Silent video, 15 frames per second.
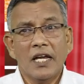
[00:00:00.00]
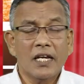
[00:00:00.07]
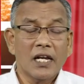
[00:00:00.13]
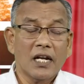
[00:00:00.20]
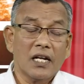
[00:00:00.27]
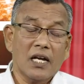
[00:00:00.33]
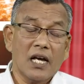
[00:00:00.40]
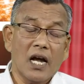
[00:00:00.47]

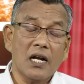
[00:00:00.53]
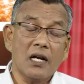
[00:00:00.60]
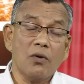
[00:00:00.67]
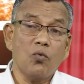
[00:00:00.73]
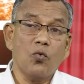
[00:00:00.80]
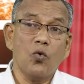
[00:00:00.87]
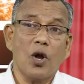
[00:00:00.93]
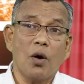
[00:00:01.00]
நீங்கள் கண்
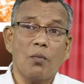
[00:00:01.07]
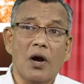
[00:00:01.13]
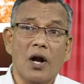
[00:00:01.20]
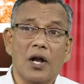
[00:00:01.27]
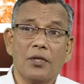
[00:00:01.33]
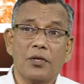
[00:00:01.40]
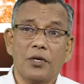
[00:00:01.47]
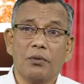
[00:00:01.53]

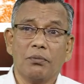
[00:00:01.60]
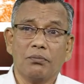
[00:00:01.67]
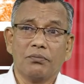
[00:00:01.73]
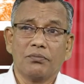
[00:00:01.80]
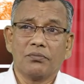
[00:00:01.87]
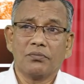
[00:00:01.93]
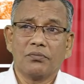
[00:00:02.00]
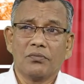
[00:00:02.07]
ஊனமானதையும்
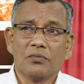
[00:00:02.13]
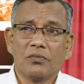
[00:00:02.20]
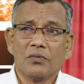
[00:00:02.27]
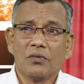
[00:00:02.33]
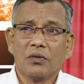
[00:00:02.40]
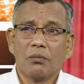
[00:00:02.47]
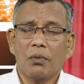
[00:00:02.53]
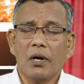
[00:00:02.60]

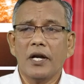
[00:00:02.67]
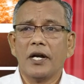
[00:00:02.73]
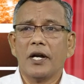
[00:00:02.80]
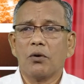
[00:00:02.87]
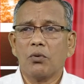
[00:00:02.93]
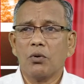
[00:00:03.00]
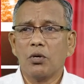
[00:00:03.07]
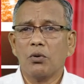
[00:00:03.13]

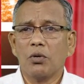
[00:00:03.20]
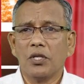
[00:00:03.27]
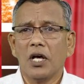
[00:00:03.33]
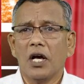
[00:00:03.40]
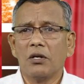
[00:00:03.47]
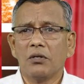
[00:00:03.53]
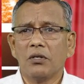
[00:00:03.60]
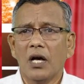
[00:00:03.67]
பலியிட கொண்டு
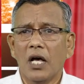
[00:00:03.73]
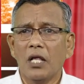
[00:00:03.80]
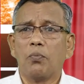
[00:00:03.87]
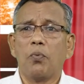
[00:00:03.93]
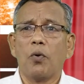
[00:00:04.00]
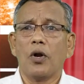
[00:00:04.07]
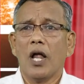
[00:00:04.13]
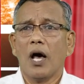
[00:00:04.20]
வந்தாலும்
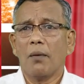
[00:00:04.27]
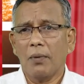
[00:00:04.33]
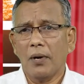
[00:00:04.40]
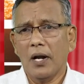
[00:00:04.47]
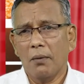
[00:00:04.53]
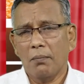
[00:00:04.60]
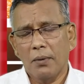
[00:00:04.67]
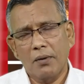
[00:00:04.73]
அது பொல்லா
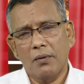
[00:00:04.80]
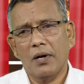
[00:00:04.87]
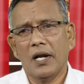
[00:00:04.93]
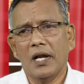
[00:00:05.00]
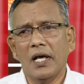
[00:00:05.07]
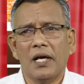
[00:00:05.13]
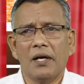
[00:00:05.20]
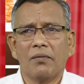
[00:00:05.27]
பல்ல
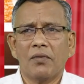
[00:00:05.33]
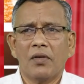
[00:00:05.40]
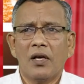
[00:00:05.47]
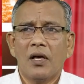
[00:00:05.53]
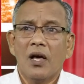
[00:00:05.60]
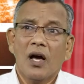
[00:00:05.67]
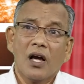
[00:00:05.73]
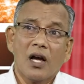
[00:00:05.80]
பரவாயில்ல
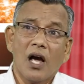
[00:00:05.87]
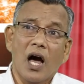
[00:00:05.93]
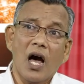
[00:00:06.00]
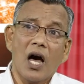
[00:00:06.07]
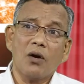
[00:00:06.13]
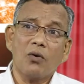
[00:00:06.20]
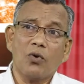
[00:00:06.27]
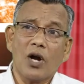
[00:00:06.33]

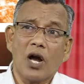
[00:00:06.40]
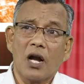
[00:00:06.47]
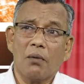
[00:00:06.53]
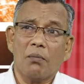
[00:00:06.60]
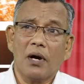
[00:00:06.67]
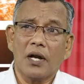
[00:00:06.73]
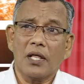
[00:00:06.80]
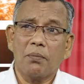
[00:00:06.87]
கால்
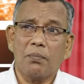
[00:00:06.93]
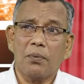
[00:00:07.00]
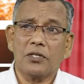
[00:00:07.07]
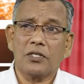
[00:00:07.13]
ஊனானமானதை